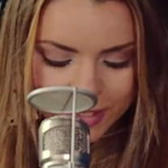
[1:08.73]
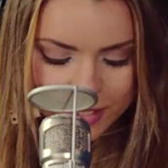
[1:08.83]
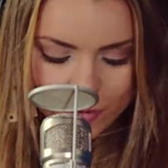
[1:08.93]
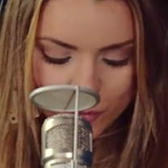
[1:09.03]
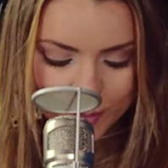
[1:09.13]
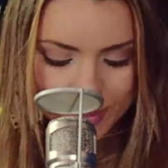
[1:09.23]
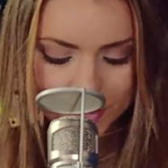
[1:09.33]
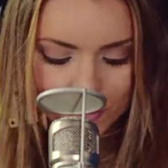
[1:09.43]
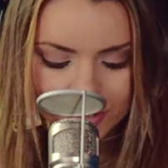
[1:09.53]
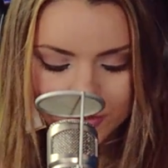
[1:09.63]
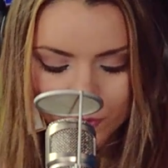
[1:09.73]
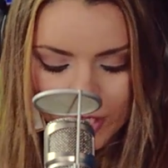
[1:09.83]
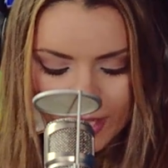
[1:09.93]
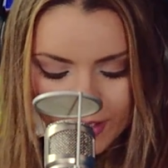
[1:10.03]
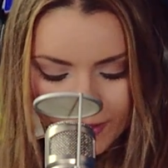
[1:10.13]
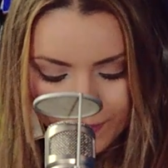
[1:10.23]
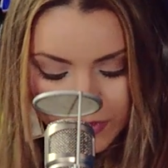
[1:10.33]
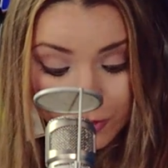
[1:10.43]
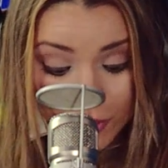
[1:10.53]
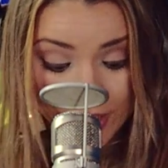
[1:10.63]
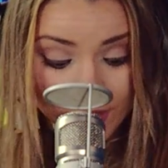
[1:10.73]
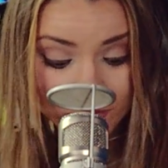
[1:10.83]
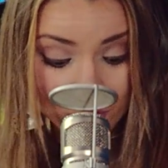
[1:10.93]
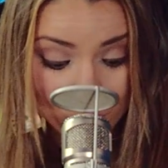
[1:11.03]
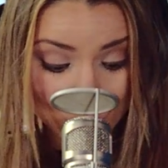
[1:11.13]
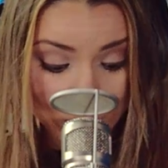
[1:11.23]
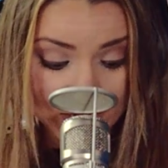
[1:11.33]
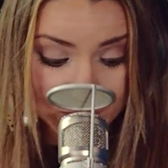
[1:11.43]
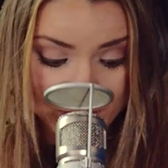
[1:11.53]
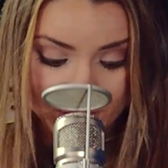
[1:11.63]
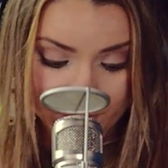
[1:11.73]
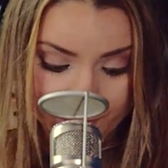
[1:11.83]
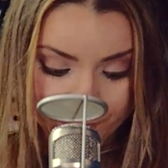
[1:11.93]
una película titulada, titulada The Grey Man.